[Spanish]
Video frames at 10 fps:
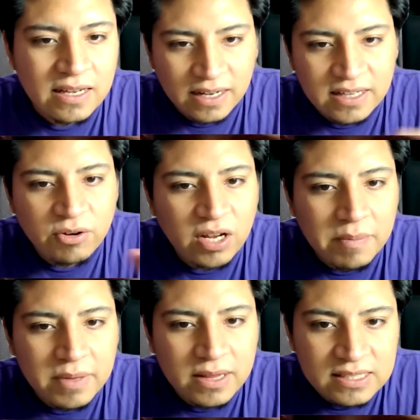
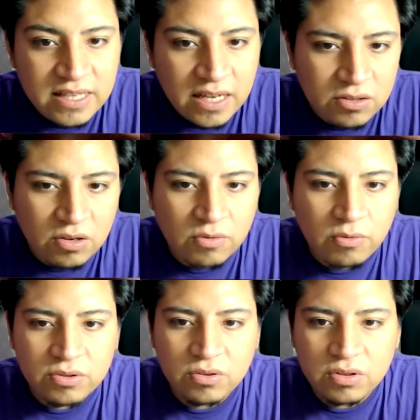Categóricamente cierto,
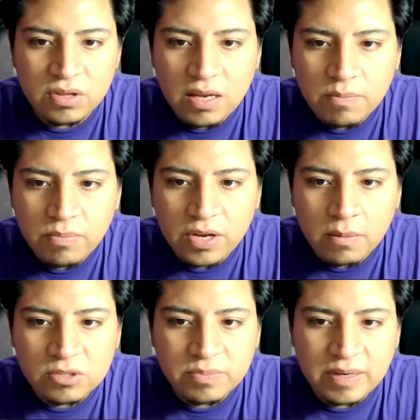cuánto tiempo
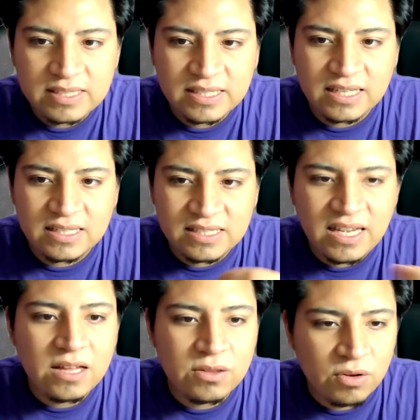llevamos
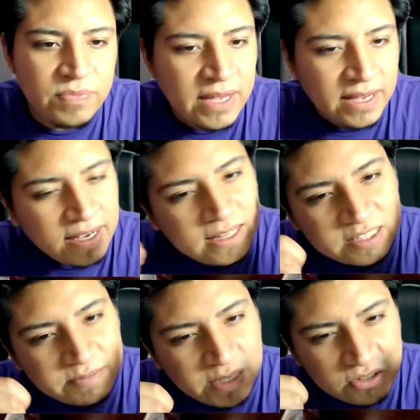presenciando el
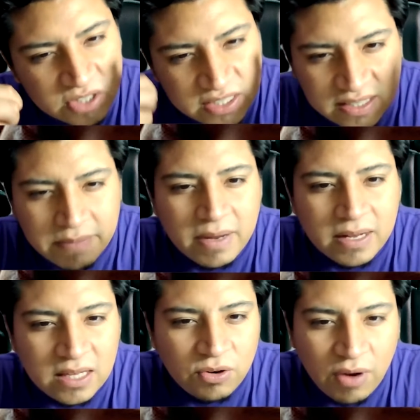despliegue precio
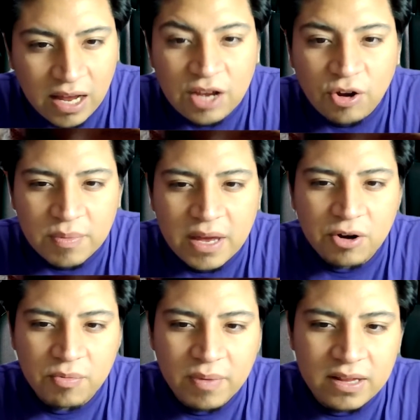sistemático a la comida
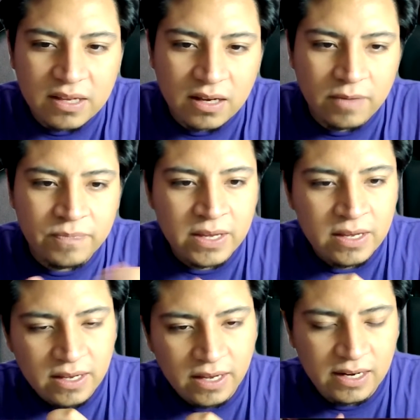romántica
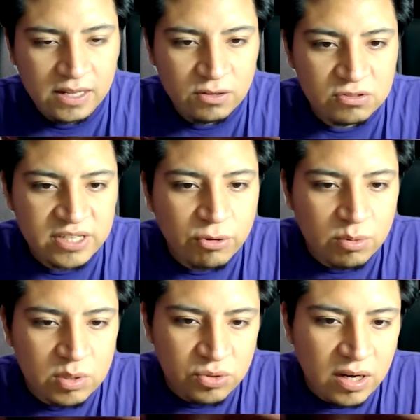en la industria
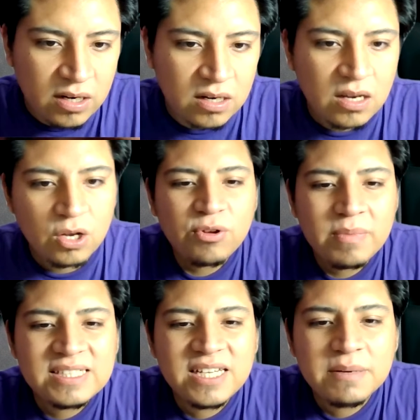audiovisual. ¿Cuánto
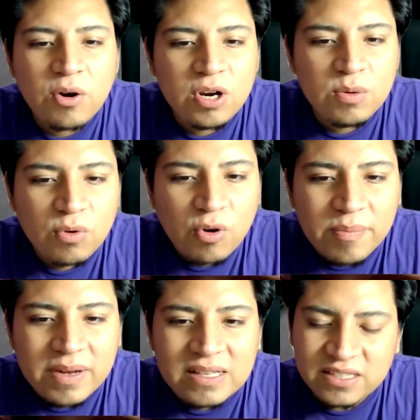más lleva Hollywood
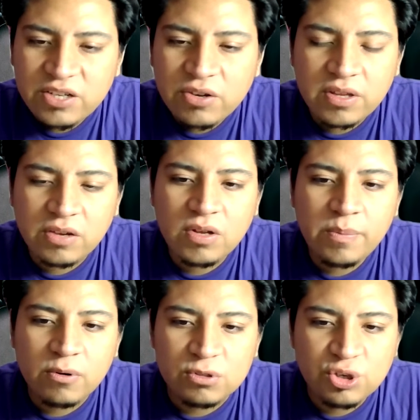convencido de que
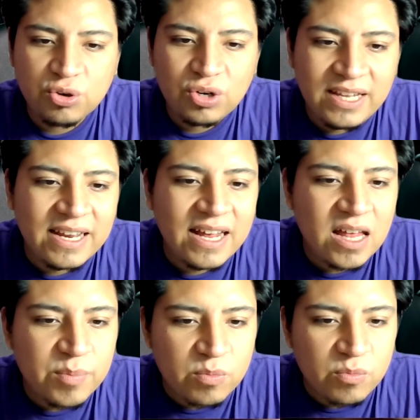una producción
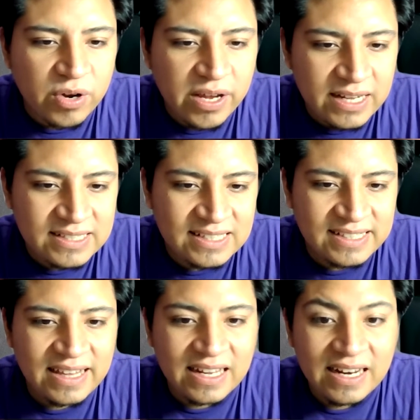liderada por mujeres, ya
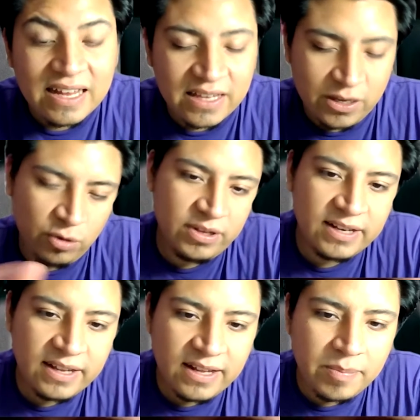sea delante o
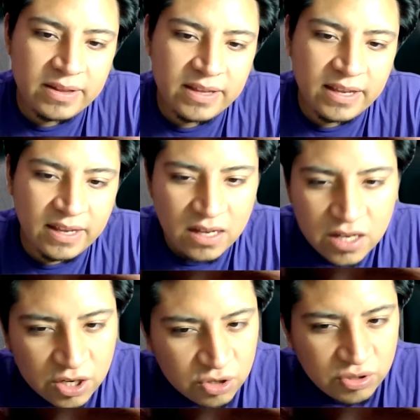detrás de la pantalla,
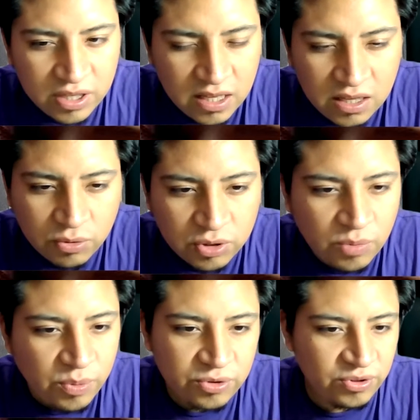no tiene
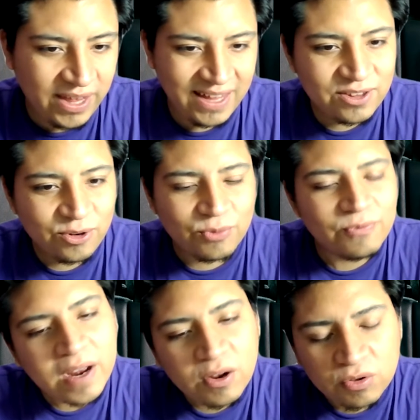ninguna oportunidad de
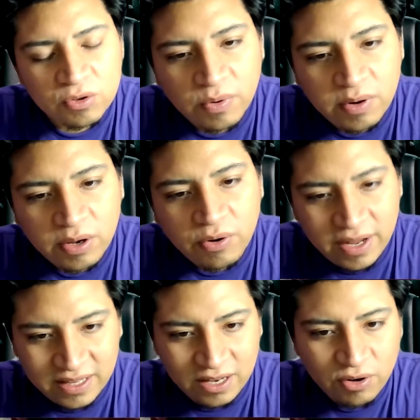triunfar con un
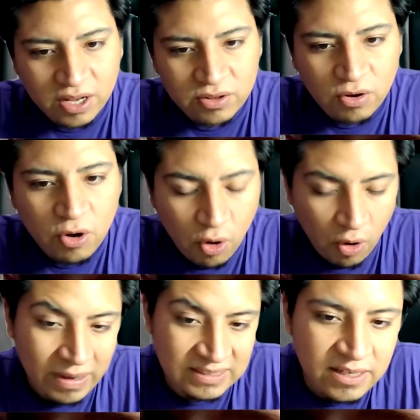público heterógeno
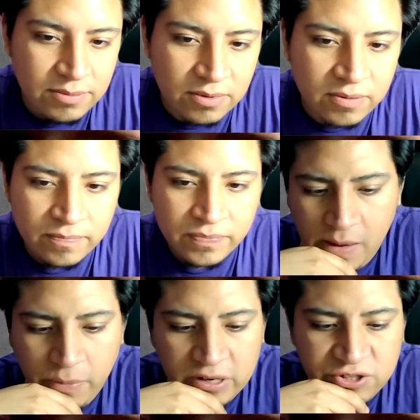o masivo?
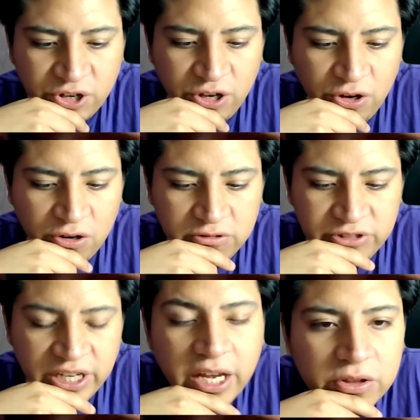Es por eso que yo
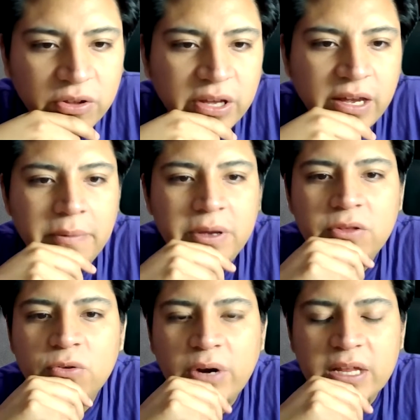siento de que ha
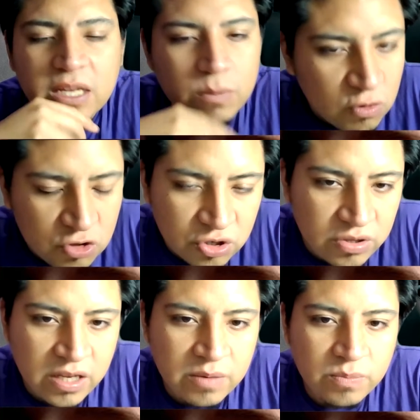habido durante
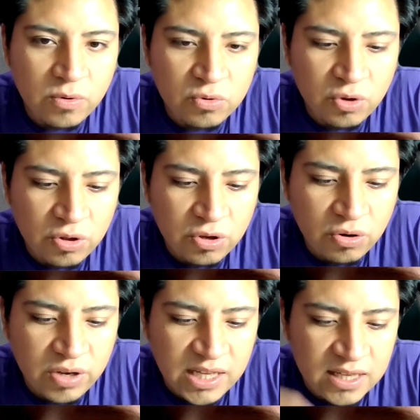mucho tiempo un
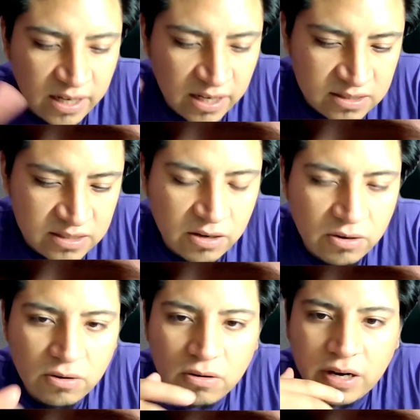odio
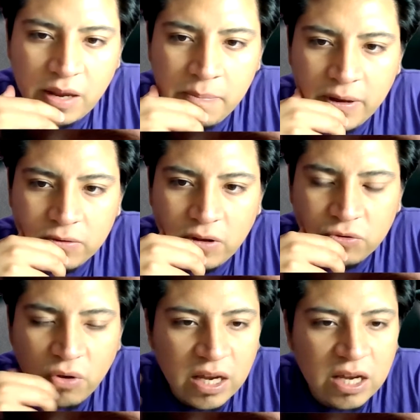intrínseco respecto
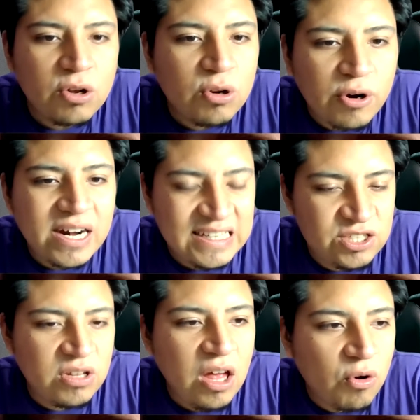a todo aquello lo
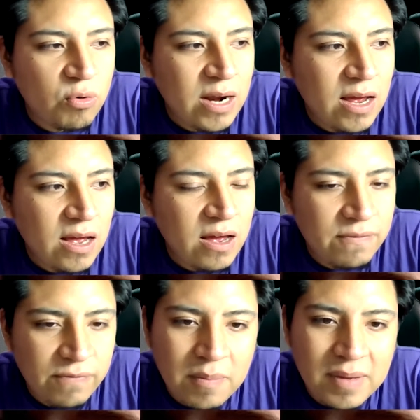relacionado con
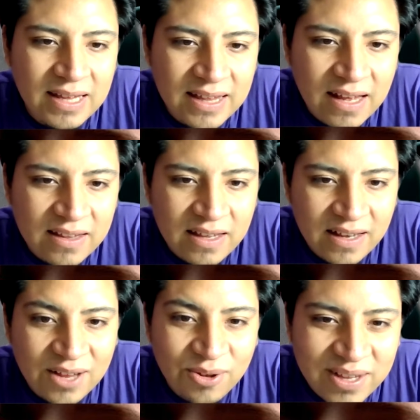una feminidad
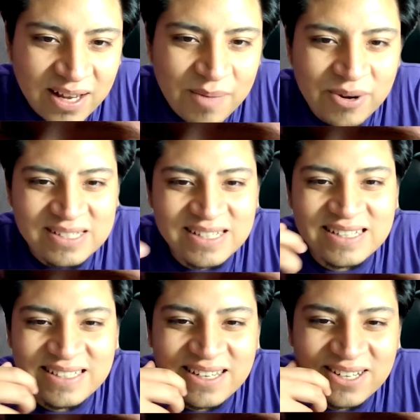canónica, por
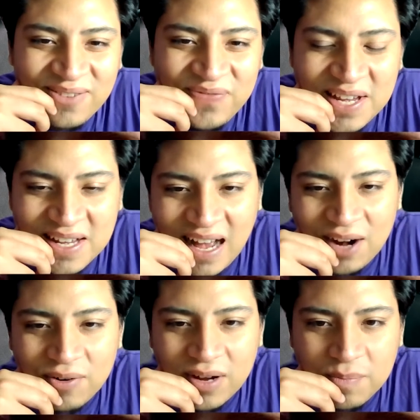así decirlo,
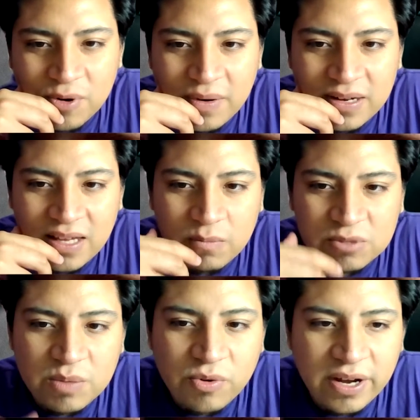algo que por parte de
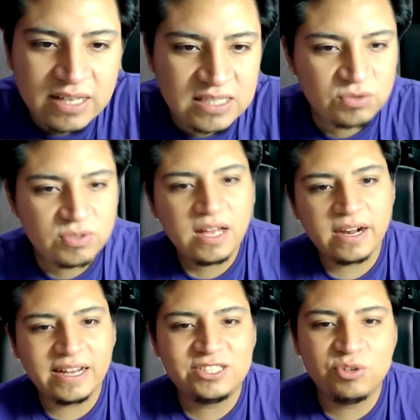muchas mujeres es
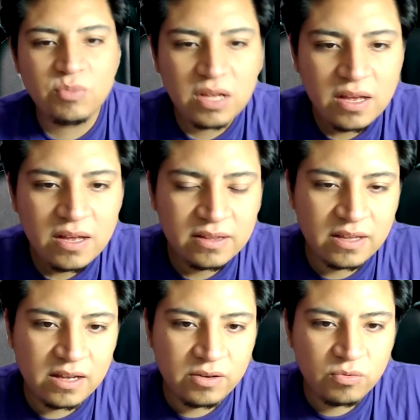una reacción
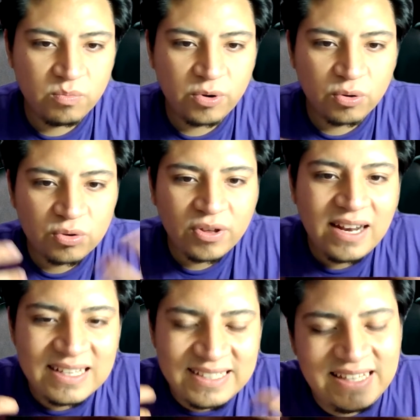de un producto
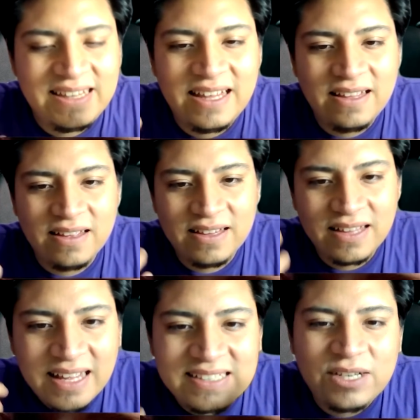de la,
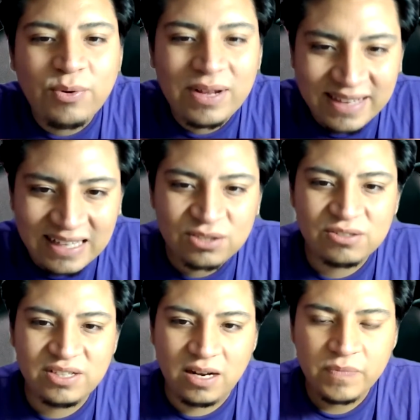de la desigualdad
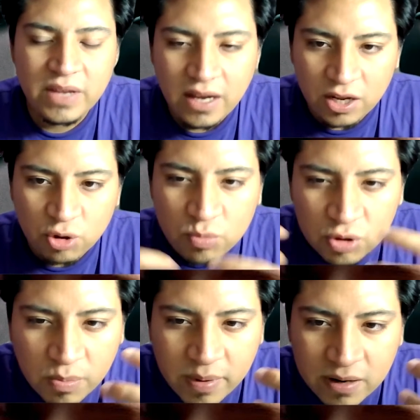social. En un
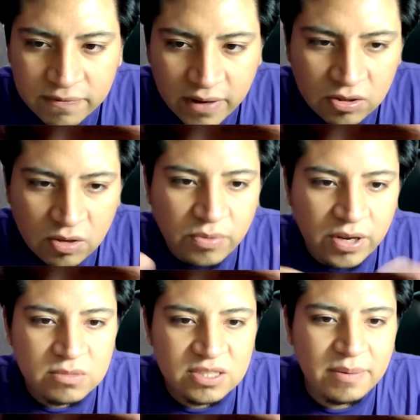mundo perfecto
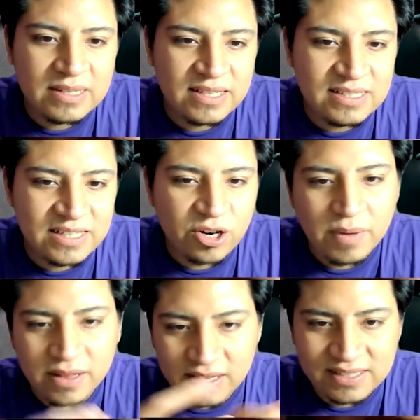podríamos abrazar este
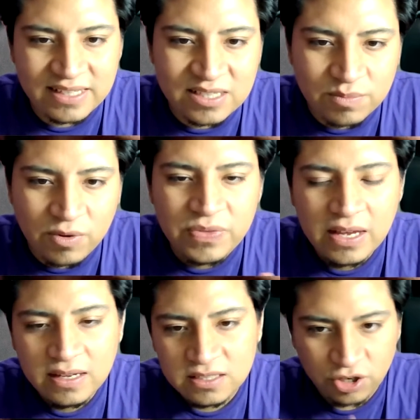romanticismo
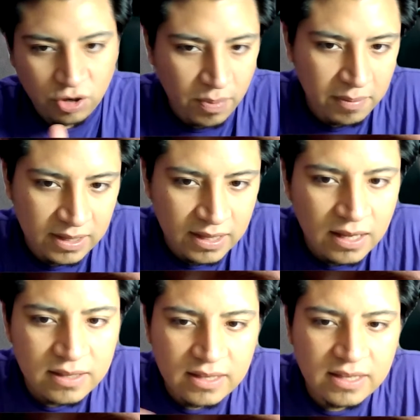sin
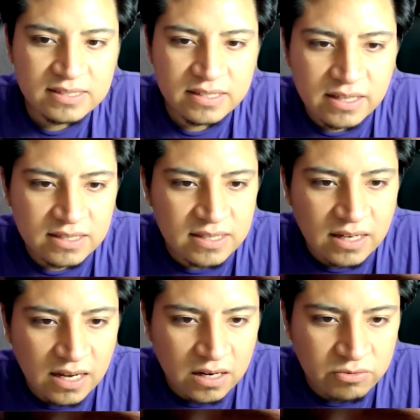culpabilidad y al día siguiente
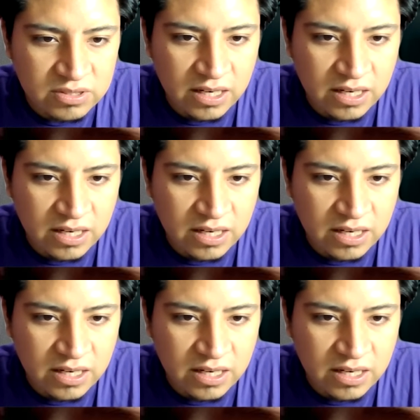sacar